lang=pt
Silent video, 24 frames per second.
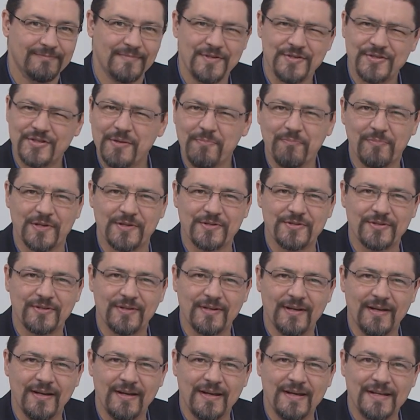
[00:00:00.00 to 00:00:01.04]
Simples.
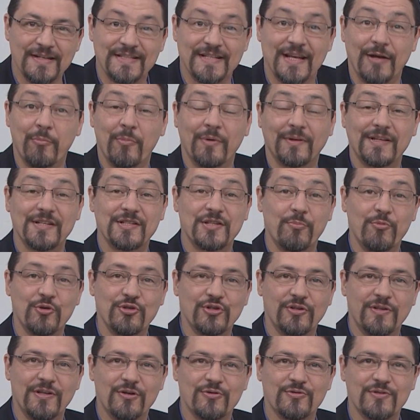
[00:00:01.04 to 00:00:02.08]
Ser uma testemunha
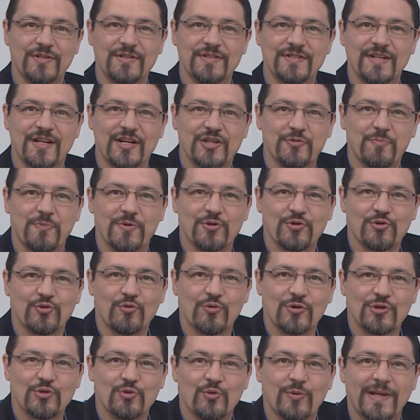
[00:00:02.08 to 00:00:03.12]
de Deus é dizer às
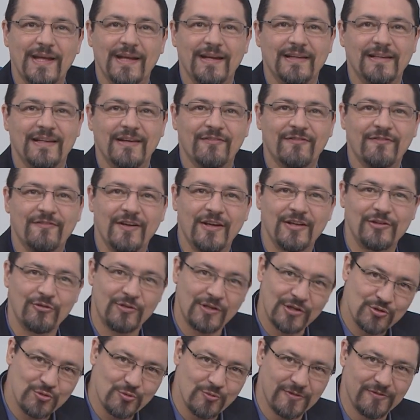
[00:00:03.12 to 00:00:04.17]
pessoas o que Ele tem feito
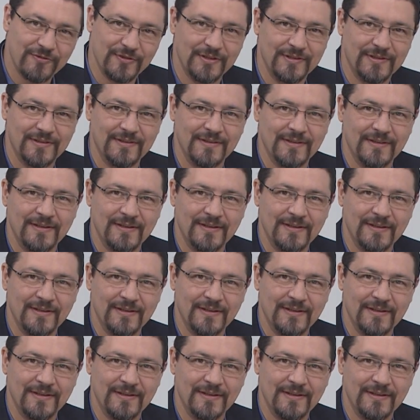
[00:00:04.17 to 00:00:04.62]
na sua vida.